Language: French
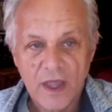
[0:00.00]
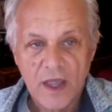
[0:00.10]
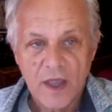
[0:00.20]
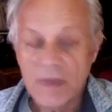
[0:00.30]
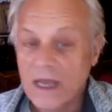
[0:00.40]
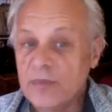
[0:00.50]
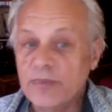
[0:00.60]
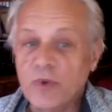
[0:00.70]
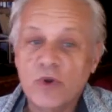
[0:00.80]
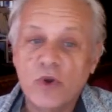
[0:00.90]
Mais à
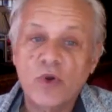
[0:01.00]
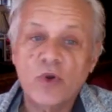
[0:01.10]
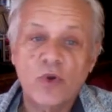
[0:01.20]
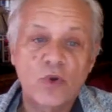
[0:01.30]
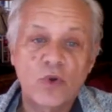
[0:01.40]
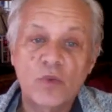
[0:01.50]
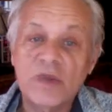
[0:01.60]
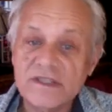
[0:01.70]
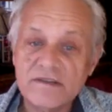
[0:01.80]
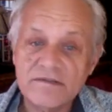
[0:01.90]
l'époque euh,
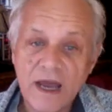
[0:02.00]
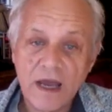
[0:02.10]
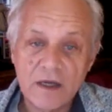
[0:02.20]
médiévale, eh